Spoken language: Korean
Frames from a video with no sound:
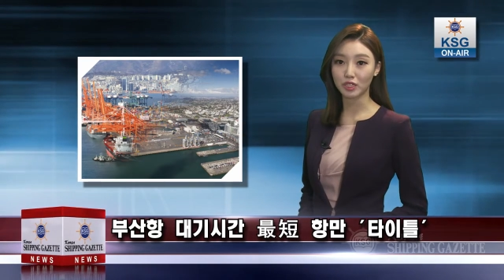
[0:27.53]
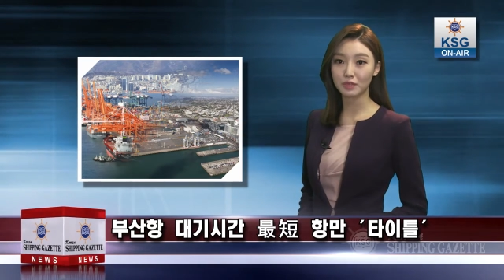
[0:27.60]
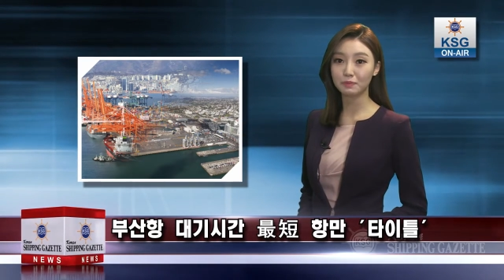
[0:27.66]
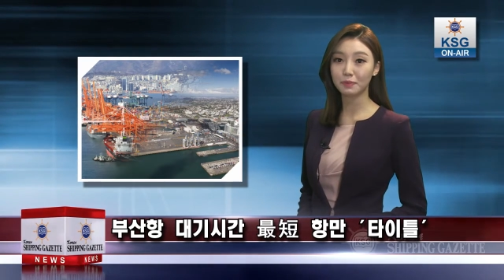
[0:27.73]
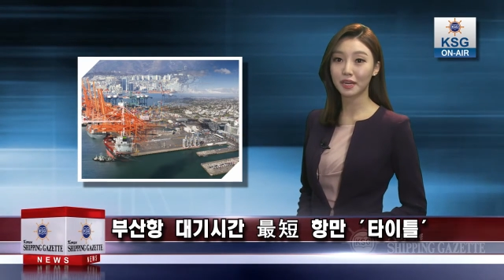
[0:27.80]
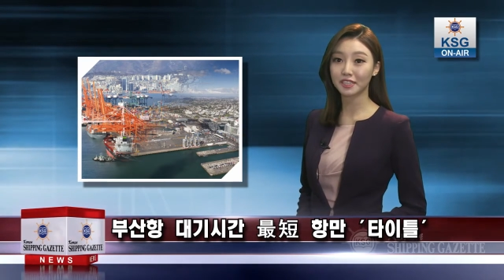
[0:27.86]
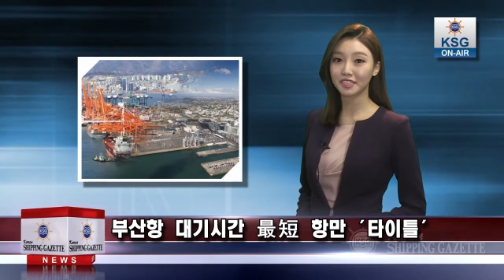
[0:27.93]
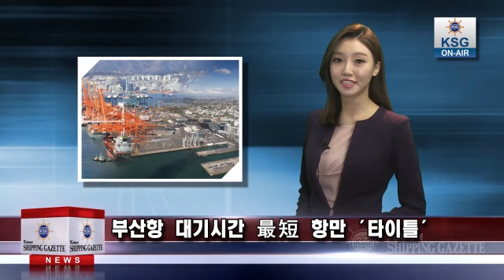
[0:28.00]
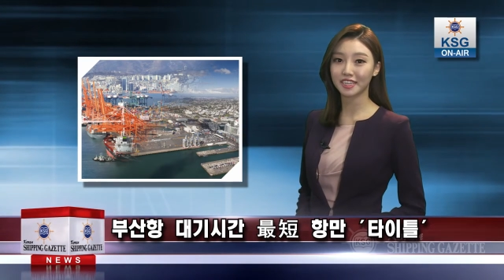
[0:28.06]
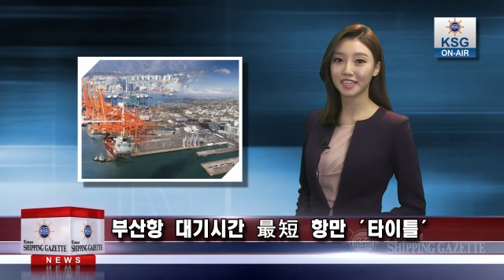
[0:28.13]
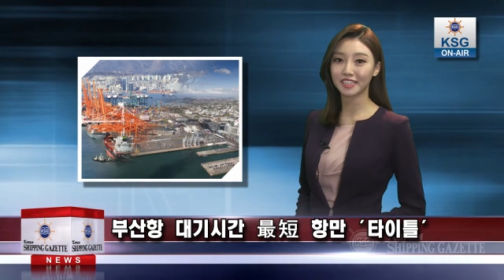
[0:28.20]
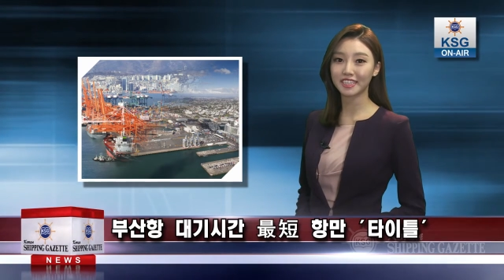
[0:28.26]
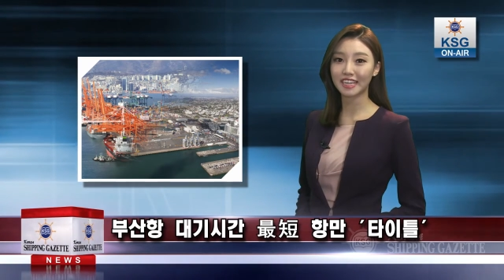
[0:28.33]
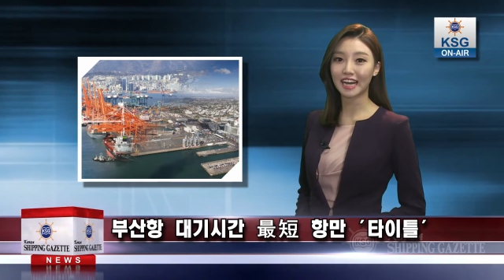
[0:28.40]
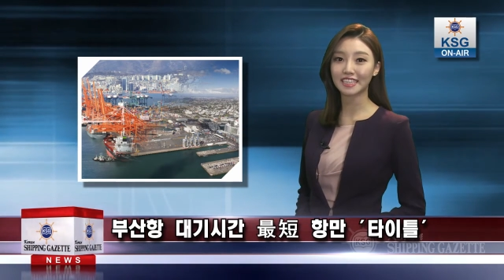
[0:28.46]
입항
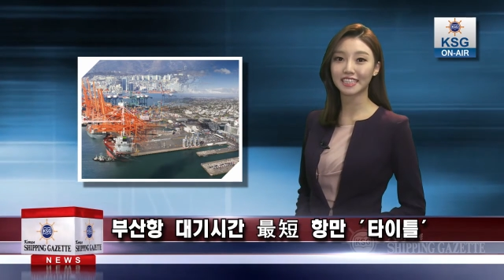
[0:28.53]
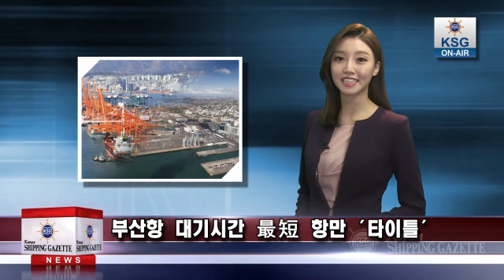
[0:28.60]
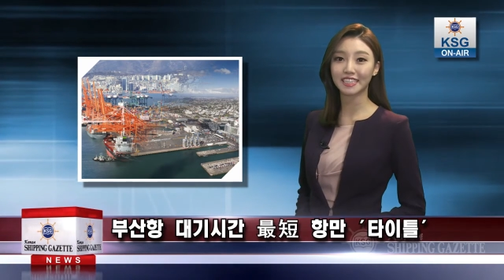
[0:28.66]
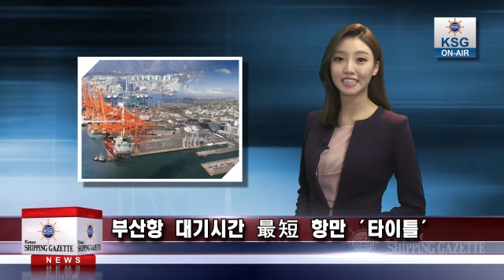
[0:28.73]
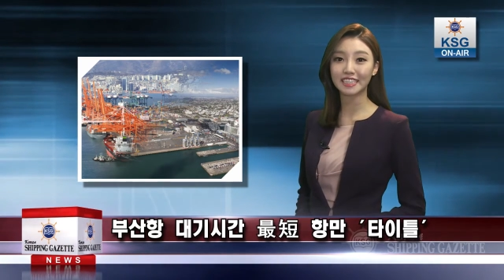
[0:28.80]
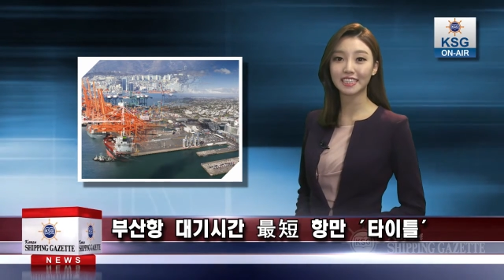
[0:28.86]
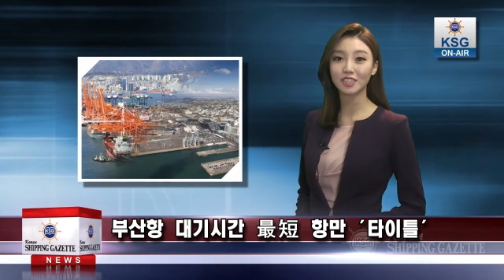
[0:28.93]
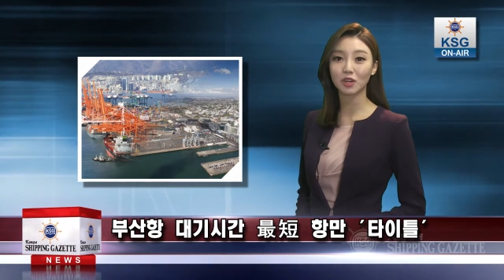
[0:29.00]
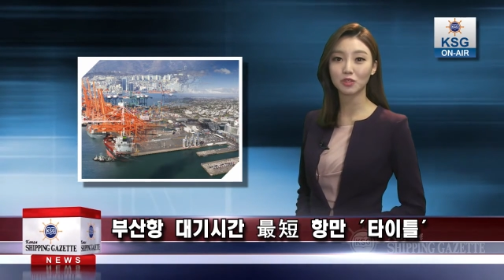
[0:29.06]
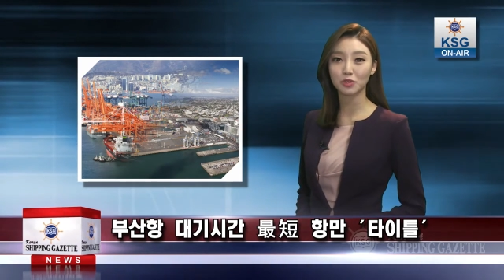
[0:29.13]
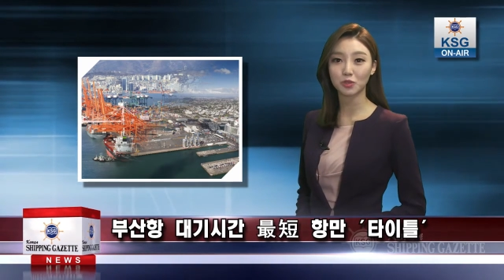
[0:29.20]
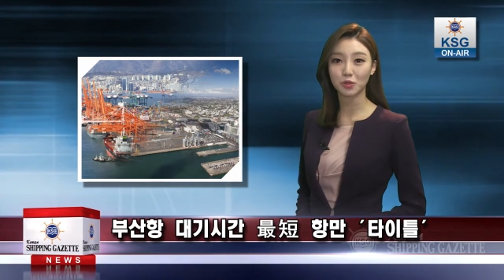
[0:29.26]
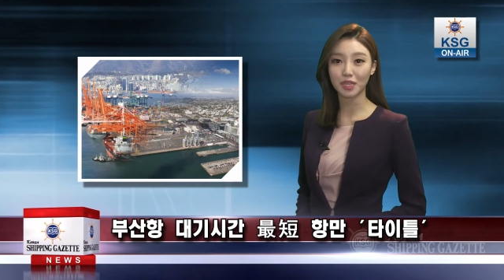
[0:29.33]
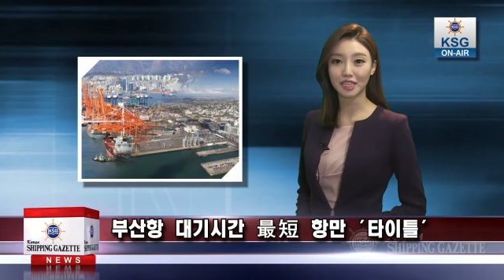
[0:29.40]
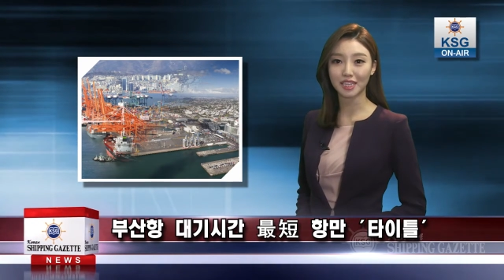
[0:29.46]
시간이 가장 긴
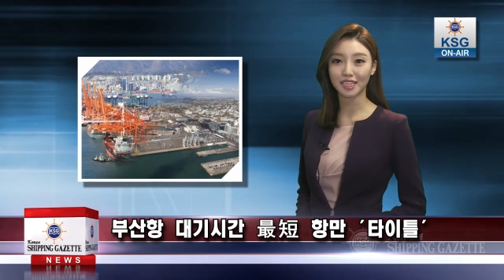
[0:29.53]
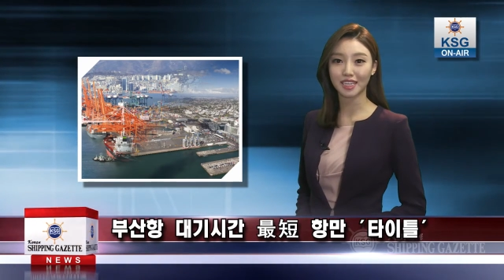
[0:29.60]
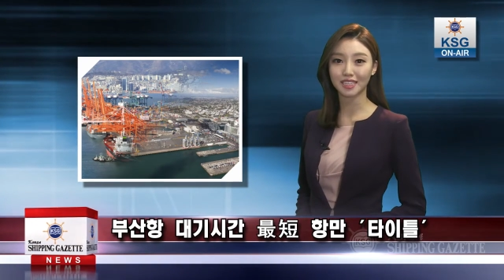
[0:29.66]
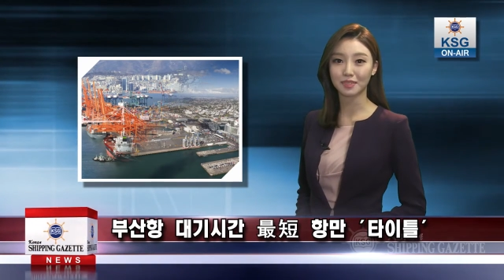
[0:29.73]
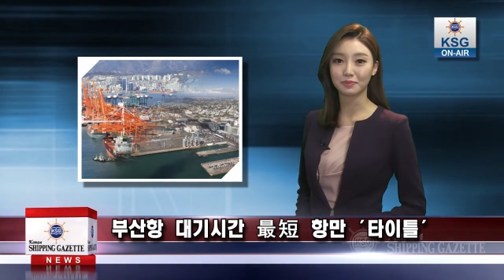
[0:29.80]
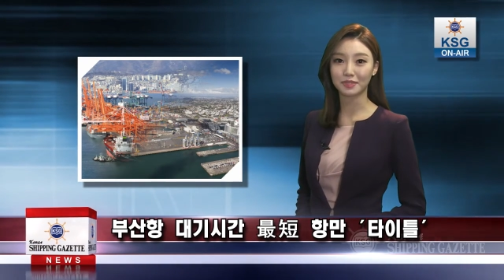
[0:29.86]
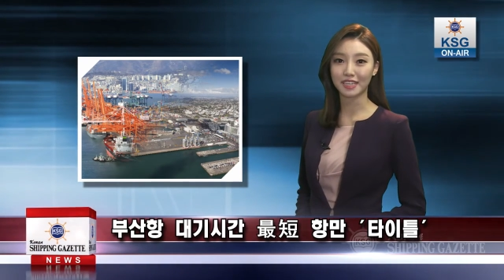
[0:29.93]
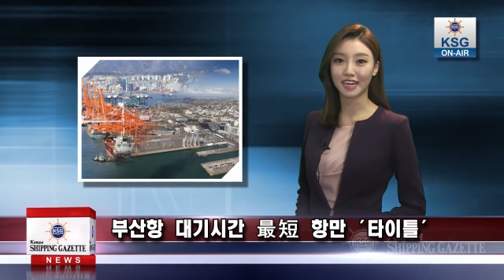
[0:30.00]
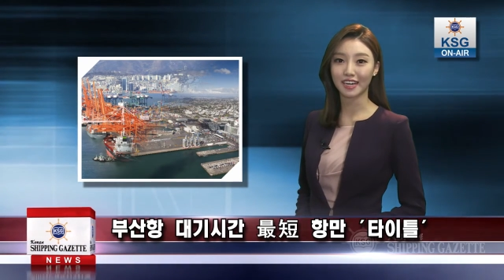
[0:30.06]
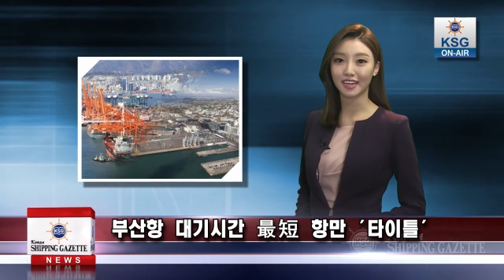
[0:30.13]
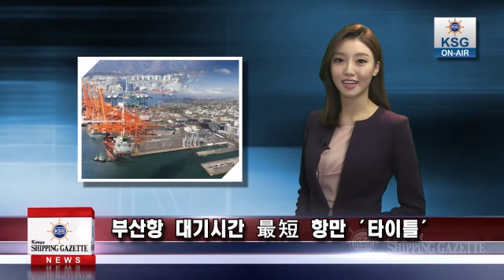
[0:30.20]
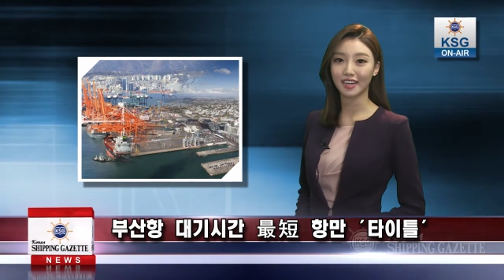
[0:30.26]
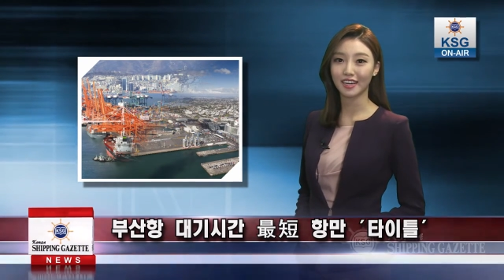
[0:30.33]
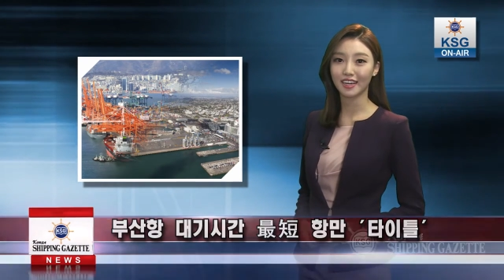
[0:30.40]
것으로 나타났습니다.